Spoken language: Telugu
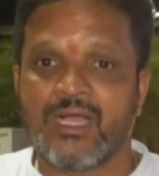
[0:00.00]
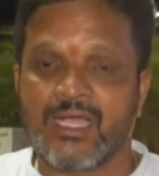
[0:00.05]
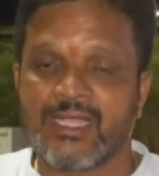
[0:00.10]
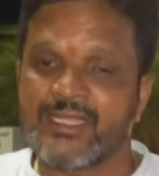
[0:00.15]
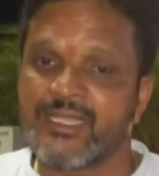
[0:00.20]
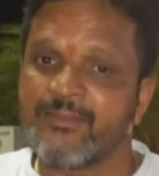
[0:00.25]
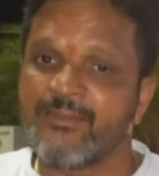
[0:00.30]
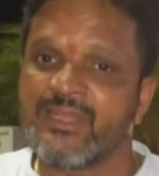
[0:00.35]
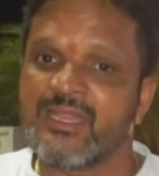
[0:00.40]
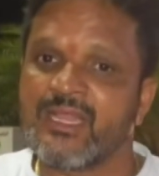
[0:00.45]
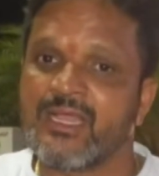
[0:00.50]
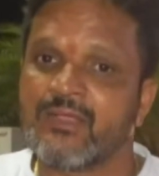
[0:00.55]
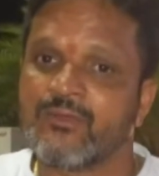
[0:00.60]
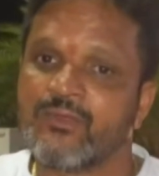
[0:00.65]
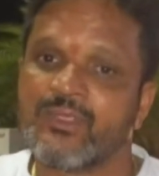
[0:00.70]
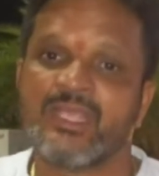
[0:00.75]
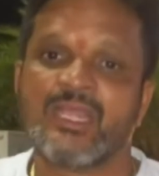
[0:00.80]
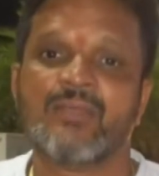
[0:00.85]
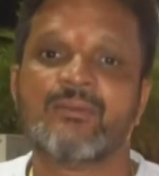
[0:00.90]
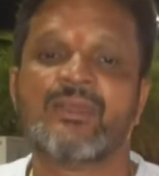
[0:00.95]
అగ్గి మీద
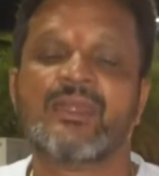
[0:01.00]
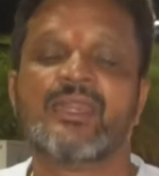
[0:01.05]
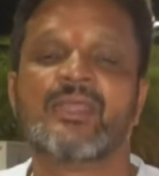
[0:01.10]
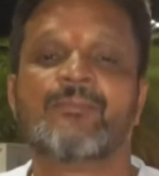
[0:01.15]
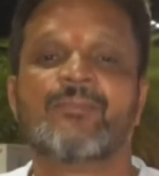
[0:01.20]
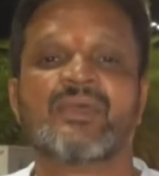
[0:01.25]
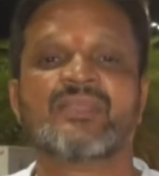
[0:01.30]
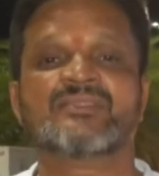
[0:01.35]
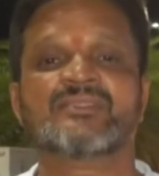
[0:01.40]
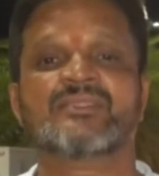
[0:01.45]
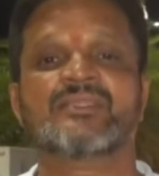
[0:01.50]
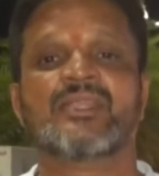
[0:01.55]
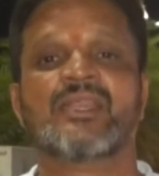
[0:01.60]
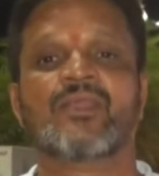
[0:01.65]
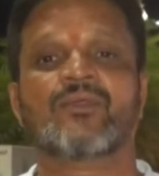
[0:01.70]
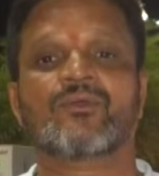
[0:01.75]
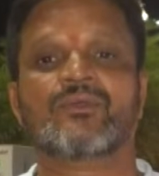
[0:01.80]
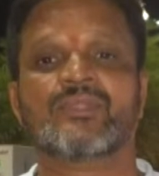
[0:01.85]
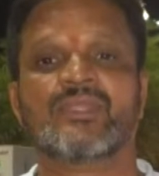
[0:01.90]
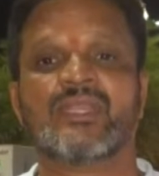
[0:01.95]
గుగ్గిలం అనే పరిస్థితి
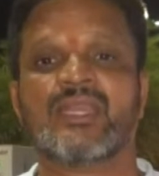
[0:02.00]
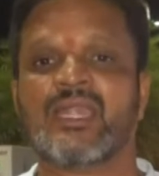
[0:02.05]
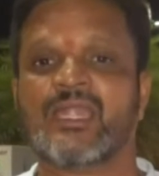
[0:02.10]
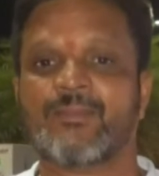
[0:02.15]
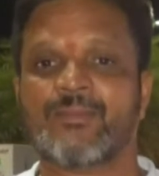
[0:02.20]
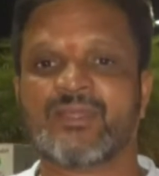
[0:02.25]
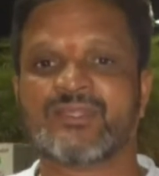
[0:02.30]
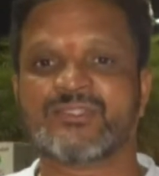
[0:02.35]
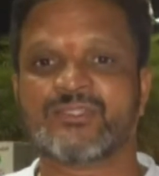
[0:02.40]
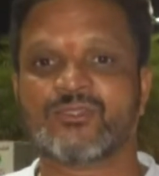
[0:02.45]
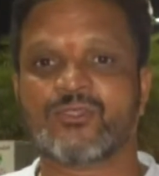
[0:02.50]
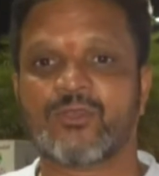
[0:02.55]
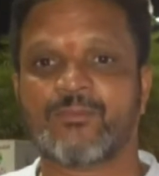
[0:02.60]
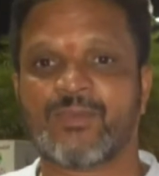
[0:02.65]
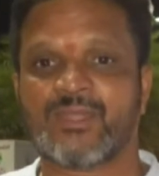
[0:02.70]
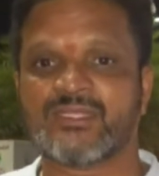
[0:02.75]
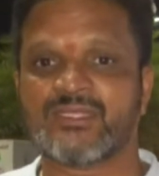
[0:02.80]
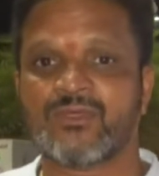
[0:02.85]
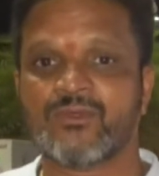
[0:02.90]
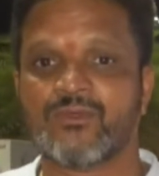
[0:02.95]
నెలకొంది ఇలాంటి పరిస్థితుల్లో
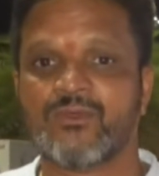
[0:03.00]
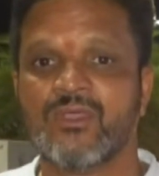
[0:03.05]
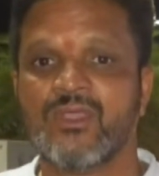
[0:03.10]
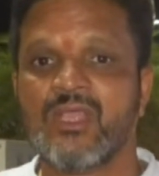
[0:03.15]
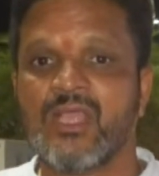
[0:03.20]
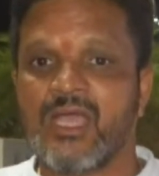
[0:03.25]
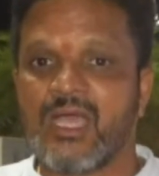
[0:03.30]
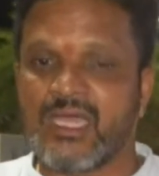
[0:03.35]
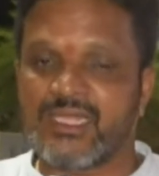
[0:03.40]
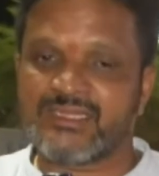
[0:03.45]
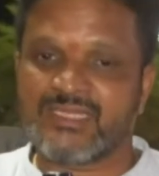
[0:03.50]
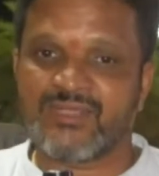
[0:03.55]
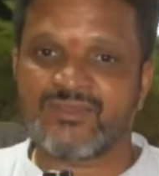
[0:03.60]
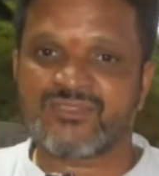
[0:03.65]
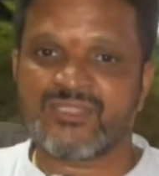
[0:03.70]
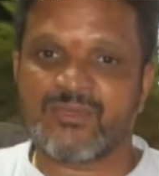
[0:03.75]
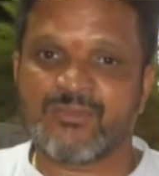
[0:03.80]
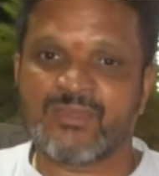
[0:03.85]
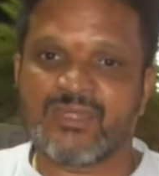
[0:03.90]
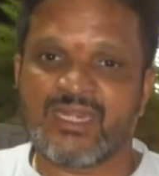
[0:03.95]
ప్రజలు
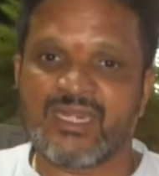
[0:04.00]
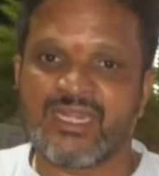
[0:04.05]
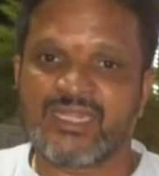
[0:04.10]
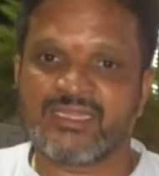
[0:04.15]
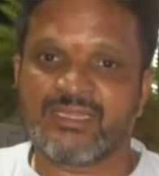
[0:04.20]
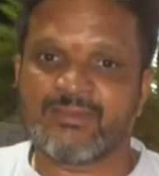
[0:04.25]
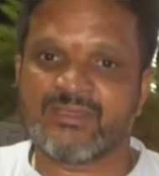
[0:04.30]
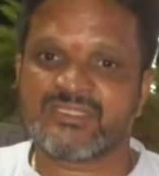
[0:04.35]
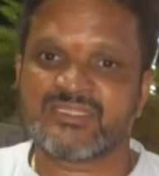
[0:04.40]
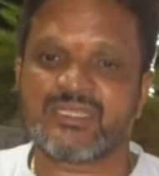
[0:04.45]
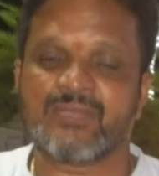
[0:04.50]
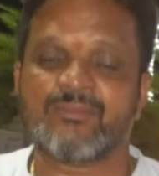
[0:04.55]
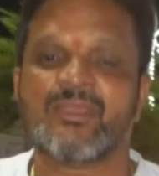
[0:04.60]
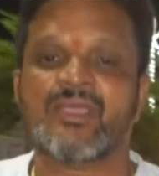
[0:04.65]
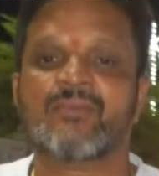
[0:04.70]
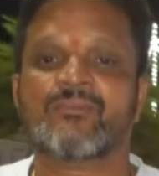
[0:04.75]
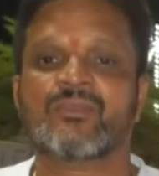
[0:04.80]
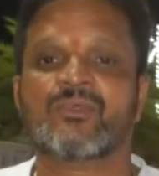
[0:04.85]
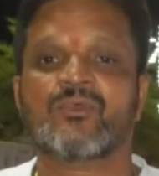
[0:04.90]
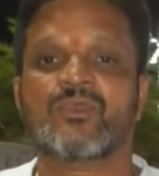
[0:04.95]
అత్యవసరం ఉంటేనే తమ
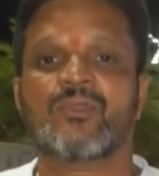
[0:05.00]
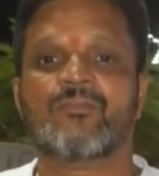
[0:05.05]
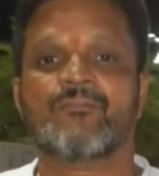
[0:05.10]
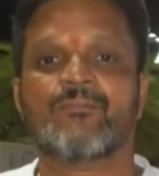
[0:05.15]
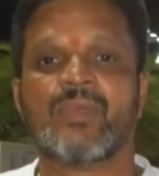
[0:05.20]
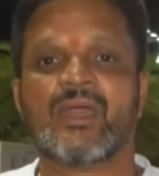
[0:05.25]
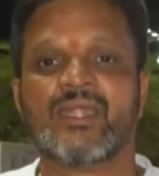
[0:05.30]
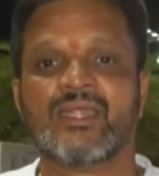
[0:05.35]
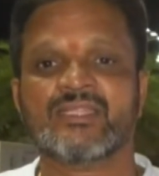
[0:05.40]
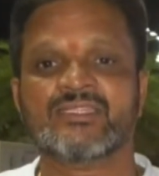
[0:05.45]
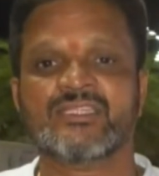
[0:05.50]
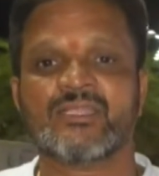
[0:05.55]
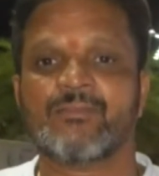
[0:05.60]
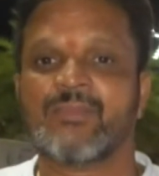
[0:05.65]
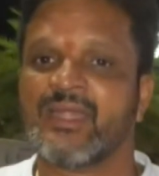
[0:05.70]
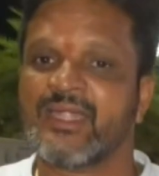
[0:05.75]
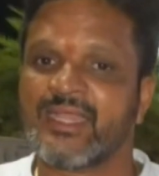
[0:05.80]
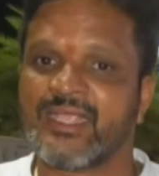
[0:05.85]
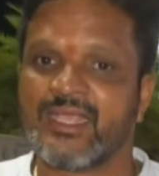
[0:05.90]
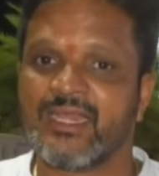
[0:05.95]
సమయం పాటించి
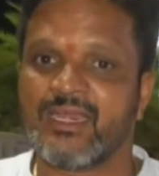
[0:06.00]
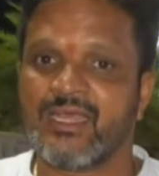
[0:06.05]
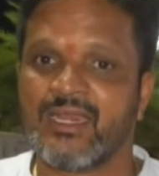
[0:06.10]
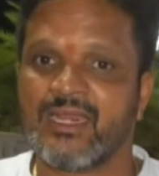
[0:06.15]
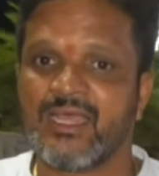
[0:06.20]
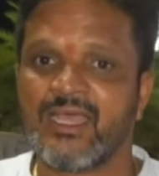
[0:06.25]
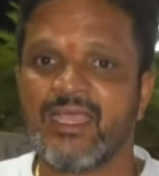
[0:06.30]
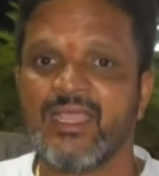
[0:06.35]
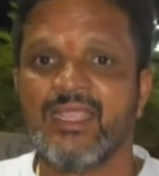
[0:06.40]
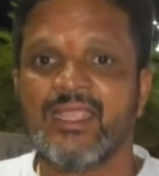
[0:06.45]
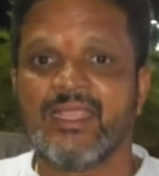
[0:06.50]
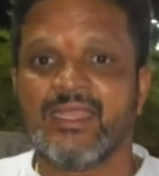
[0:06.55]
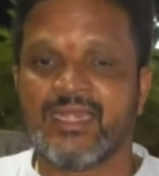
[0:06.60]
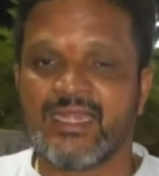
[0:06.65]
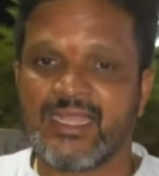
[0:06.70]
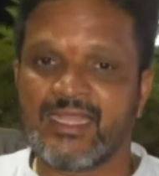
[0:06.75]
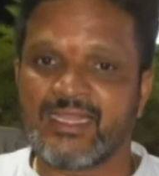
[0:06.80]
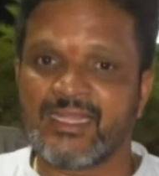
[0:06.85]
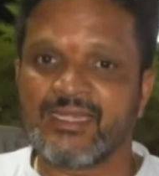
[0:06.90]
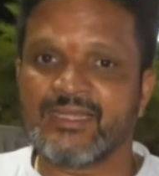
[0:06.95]
బయటకు వెళ్ళాలా
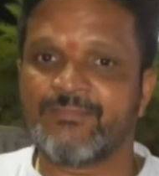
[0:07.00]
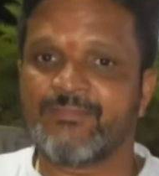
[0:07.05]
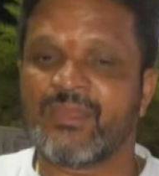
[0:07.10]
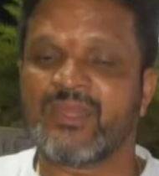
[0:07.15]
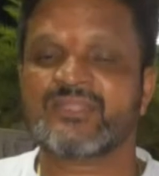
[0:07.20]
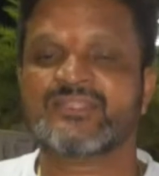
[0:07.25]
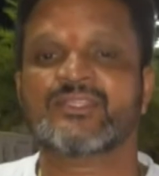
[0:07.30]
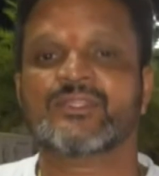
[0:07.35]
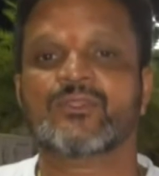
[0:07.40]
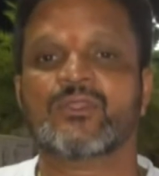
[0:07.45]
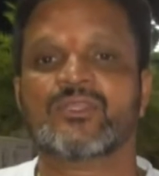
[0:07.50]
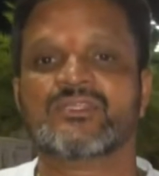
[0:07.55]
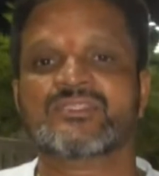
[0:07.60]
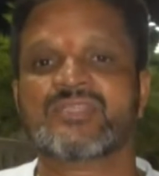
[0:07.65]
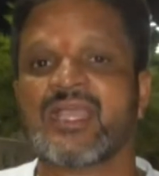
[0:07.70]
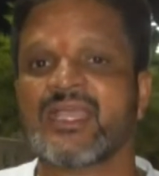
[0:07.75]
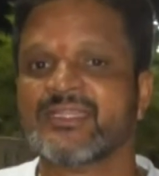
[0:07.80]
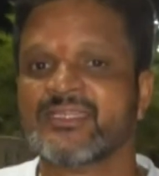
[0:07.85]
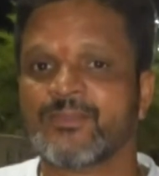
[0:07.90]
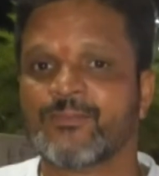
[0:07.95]
లేదని పరిస్థితుల్లో
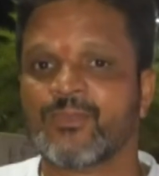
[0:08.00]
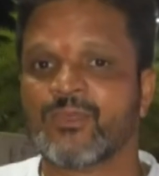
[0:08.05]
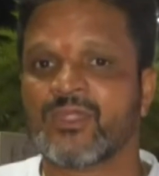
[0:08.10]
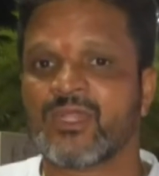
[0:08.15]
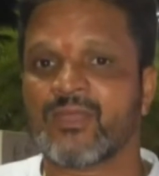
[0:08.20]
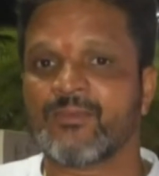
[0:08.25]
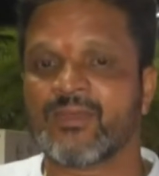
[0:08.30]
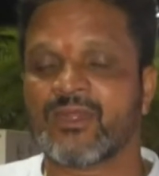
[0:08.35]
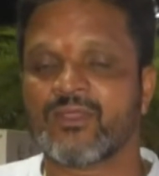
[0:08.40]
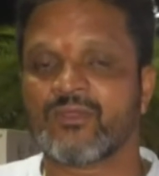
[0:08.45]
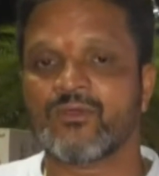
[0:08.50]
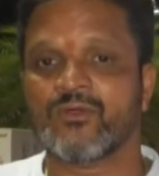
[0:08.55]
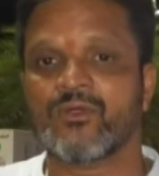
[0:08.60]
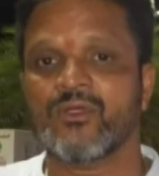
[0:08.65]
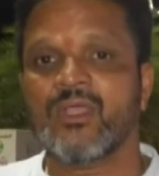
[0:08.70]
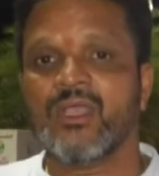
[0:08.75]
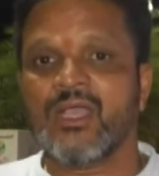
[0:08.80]
సాయంత్రం పూట మనకు